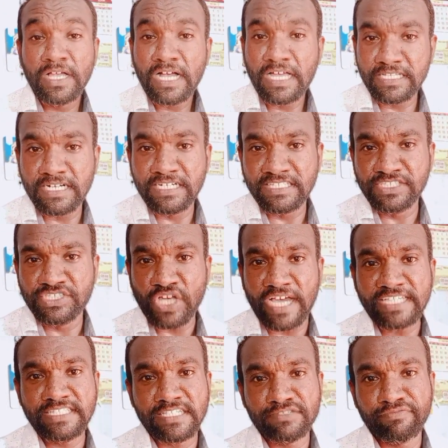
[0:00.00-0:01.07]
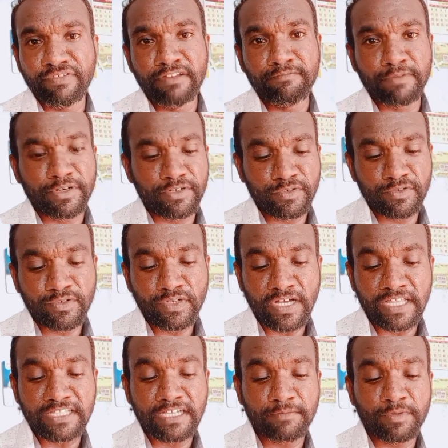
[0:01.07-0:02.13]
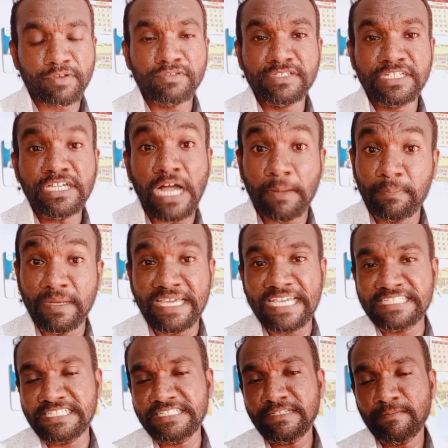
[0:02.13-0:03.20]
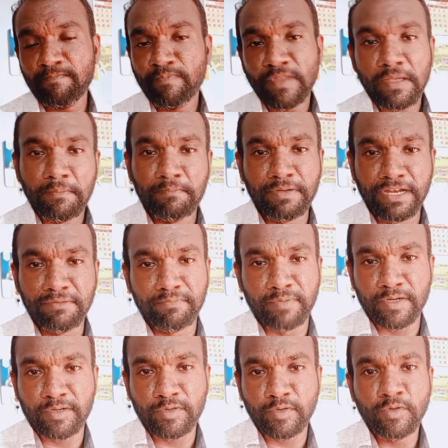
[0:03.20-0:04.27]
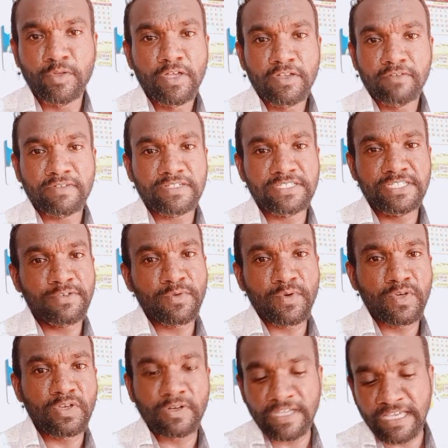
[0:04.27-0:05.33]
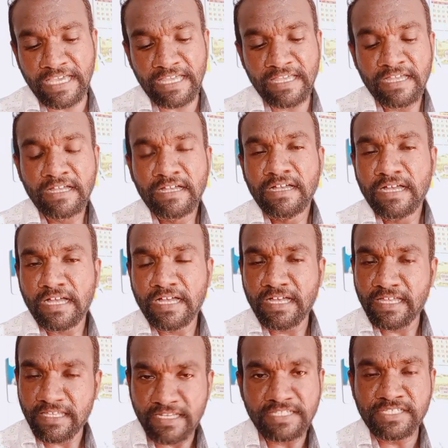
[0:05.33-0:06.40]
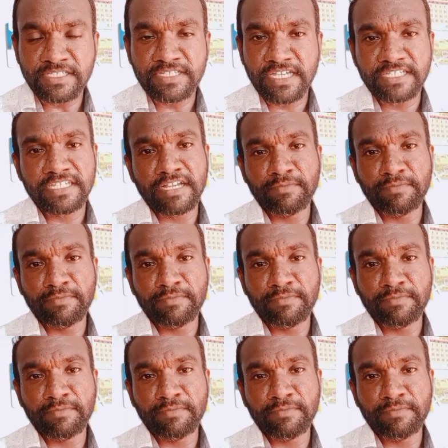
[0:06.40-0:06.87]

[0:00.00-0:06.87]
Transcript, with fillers: அதுக்கடுத்து சாய்ஸஸ் ஃபில் பண்ணணும் அதுக்கப்புறம் வந்துட்டு அப்ளிகேஷன் பிரிண்ட் பண்ணணும் ஃபஸ்ட்டு உங்களுடைய ரிஜிஸ்ட்ரேஷன்